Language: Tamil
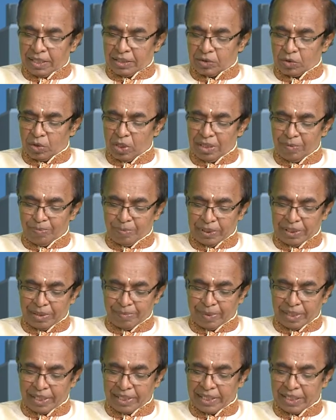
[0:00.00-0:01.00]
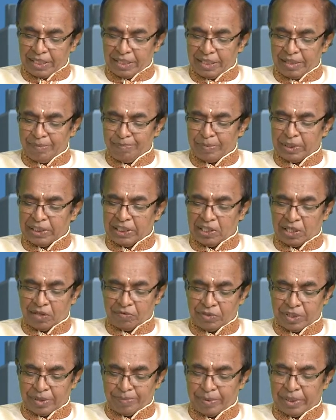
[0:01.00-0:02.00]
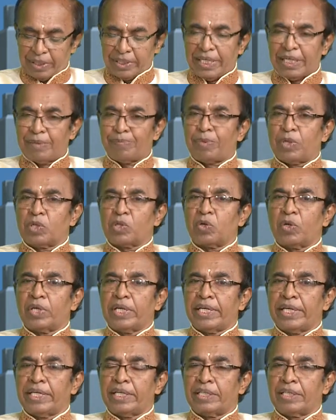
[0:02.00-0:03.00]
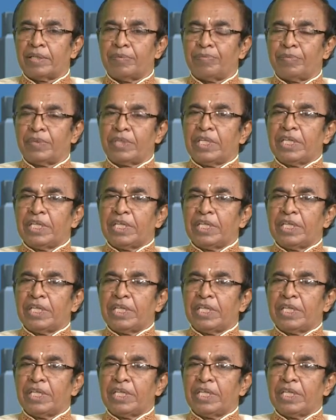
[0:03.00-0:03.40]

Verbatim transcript: தொழில் புரியும் இடங்களில் நிம்மதி கருவு என்பன ஏற்பட்டு கொண்டே இருக்கும்